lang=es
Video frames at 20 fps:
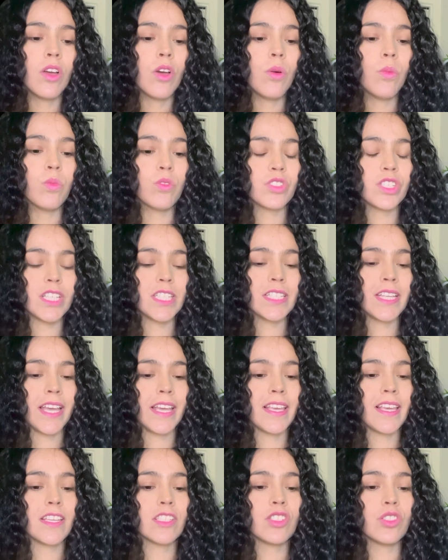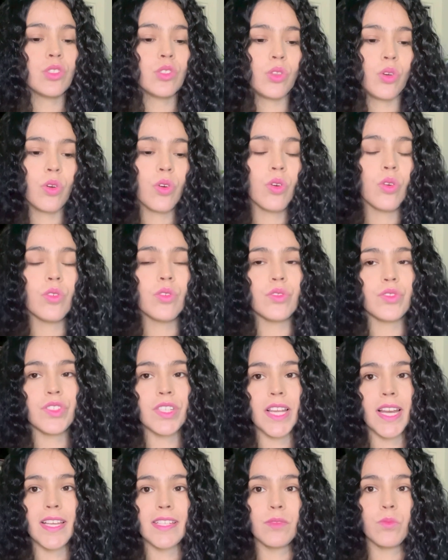Muchas de ellas no
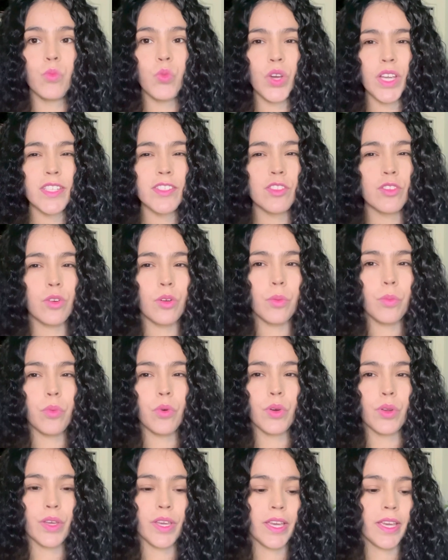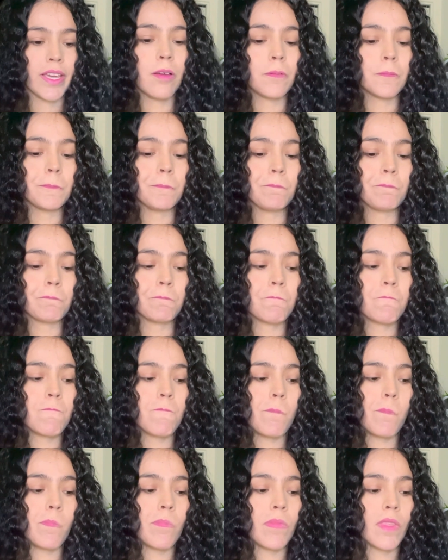se las muestro porque... Um,
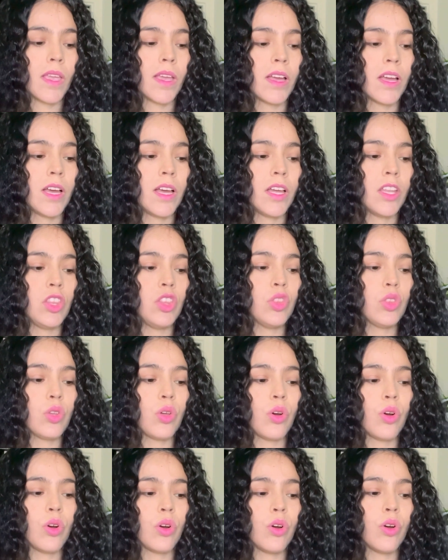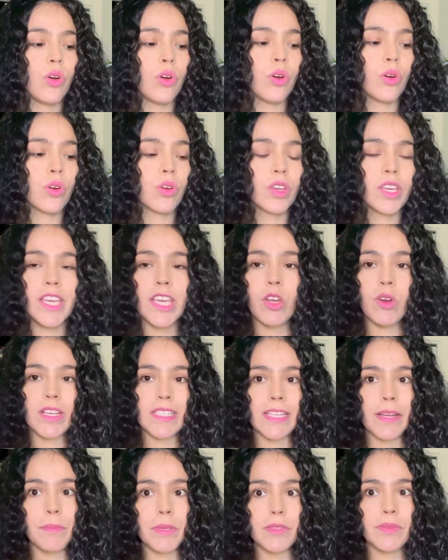no quiero
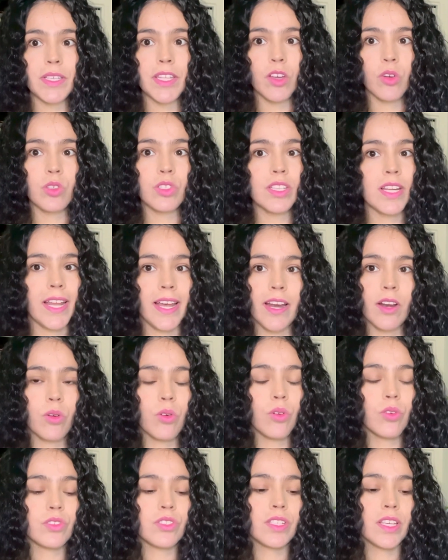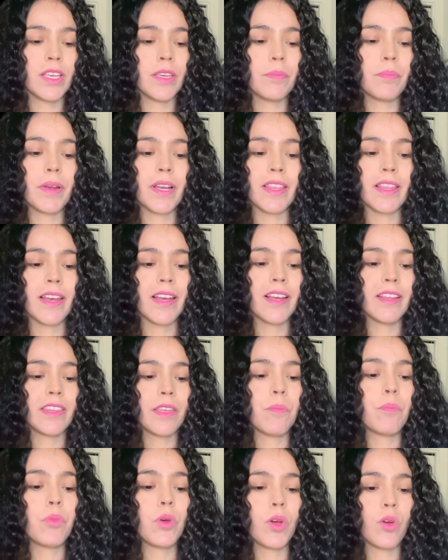hacer mis videos largos y perder el
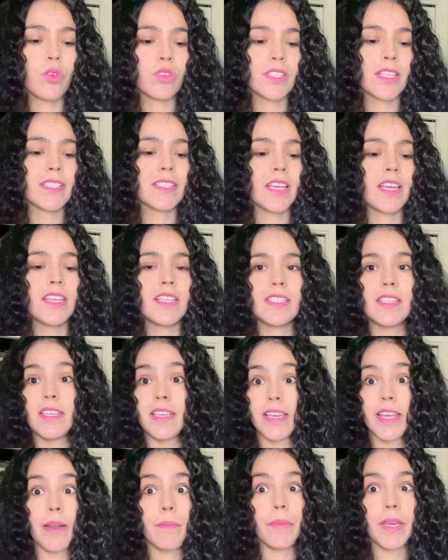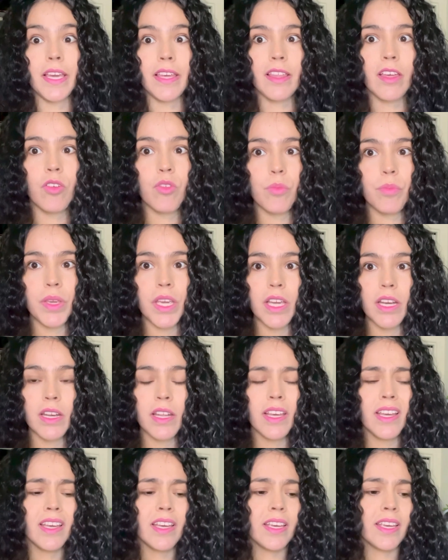tiempo en cosas que ni siquiera me quedaron bien
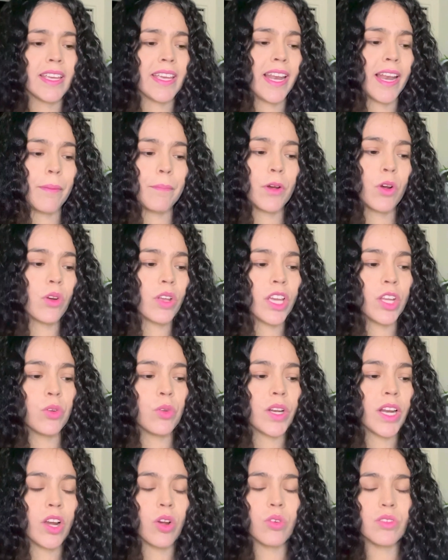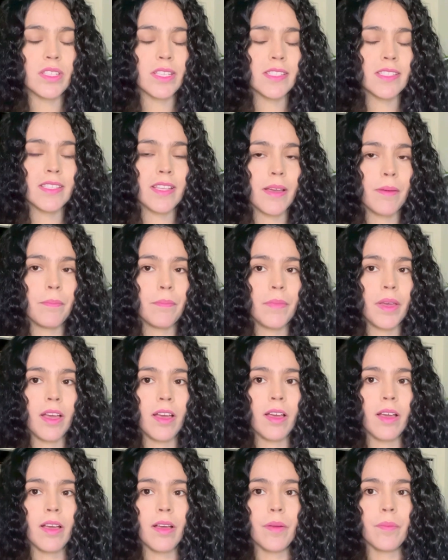y a lo mejor que no eran cosas tan
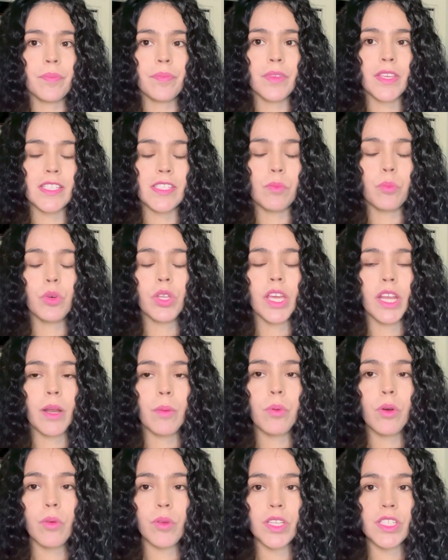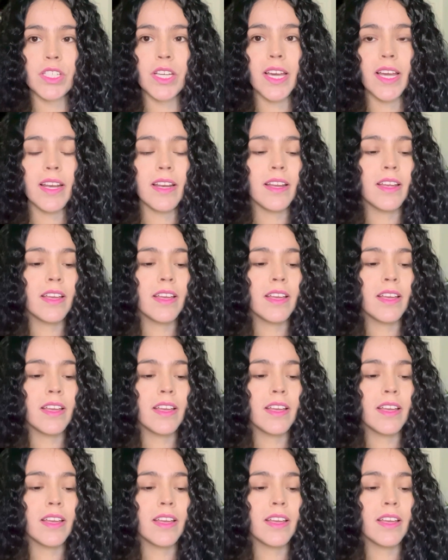ah, que se podían aprovechar.